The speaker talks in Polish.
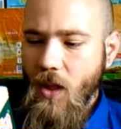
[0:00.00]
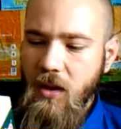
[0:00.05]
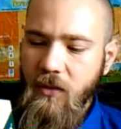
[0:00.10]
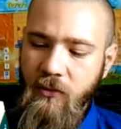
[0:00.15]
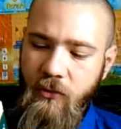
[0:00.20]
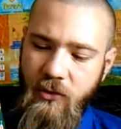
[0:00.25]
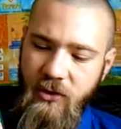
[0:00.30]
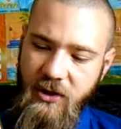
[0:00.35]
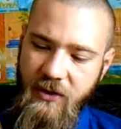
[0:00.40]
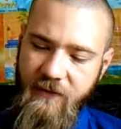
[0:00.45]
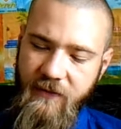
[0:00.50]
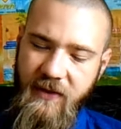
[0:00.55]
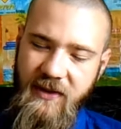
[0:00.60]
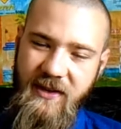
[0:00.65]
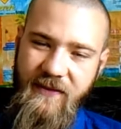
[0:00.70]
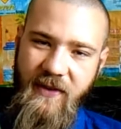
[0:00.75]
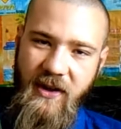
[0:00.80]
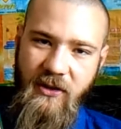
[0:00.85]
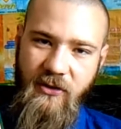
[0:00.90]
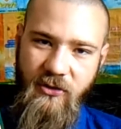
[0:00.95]
Duża
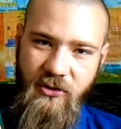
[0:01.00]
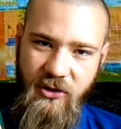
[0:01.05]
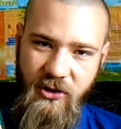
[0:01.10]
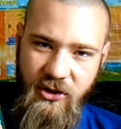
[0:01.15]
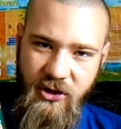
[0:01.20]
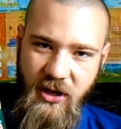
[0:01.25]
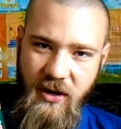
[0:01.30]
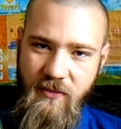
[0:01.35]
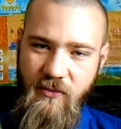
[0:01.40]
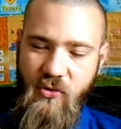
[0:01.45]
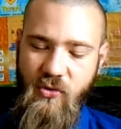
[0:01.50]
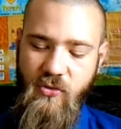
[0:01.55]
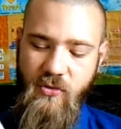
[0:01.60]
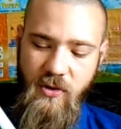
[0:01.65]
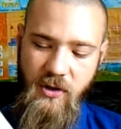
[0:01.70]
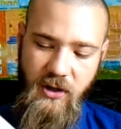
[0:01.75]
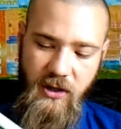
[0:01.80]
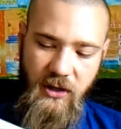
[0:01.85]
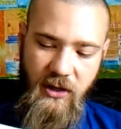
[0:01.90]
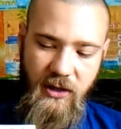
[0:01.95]
zawartość krzemu,
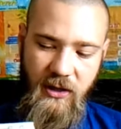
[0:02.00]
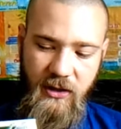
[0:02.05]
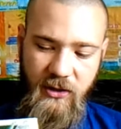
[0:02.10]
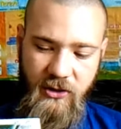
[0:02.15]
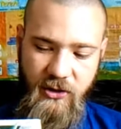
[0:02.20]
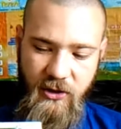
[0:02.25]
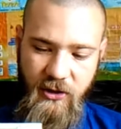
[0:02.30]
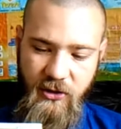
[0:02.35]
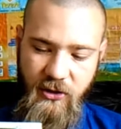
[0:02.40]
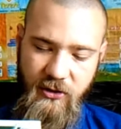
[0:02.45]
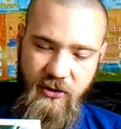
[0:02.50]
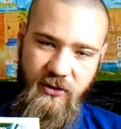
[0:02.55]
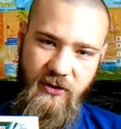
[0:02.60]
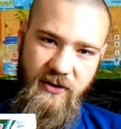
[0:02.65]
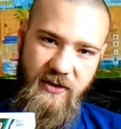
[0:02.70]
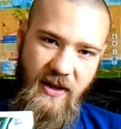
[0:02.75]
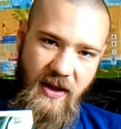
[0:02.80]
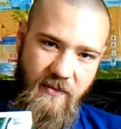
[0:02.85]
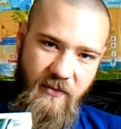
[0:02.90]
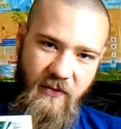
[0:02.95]
czyli to, co
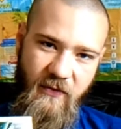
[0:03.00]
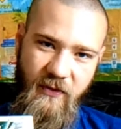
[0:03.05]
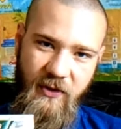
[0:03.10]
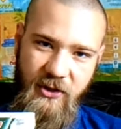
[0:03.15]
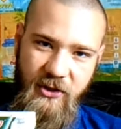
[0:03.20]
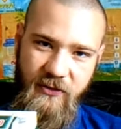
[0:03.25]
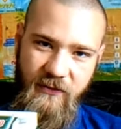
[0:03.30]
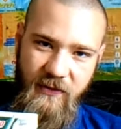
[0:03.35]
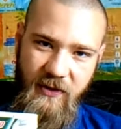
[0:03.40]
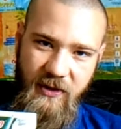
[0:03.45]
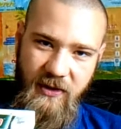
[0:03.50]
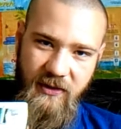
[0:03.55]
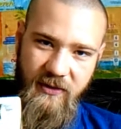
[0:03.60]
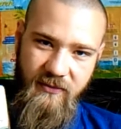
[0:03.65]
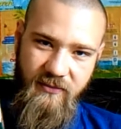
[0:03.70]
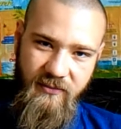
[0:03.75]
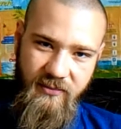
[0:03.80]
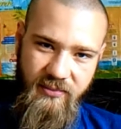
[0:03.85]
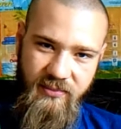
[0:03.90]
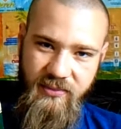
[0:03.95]
znamy właściwie
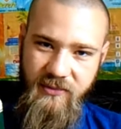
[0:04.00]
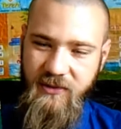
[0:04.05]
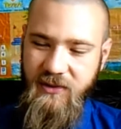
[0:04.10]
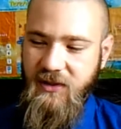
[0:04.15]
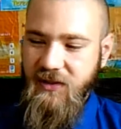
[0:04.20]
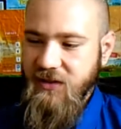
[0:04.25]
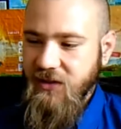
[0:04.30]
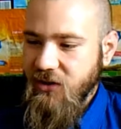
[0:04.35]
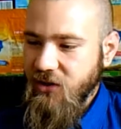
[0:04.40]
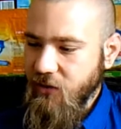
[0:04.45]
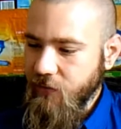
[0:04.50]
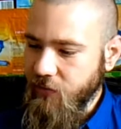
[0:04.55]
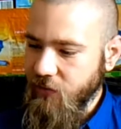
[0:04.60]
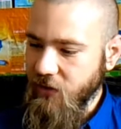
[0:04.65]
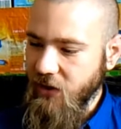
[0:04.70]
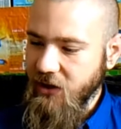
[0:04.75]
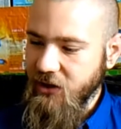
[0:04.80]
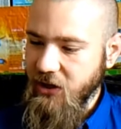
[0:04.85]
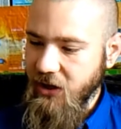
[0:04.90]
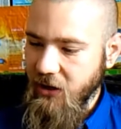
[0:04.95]
ze skrzypu
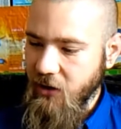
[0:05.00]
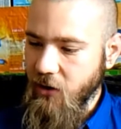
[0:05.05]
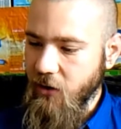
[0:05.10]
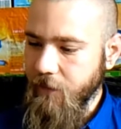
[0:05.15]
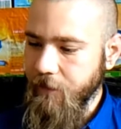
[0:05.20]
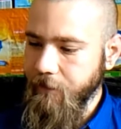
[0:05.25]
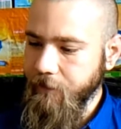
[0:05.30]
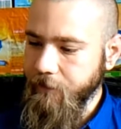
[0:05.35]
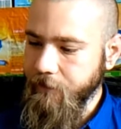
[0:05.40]
naszego.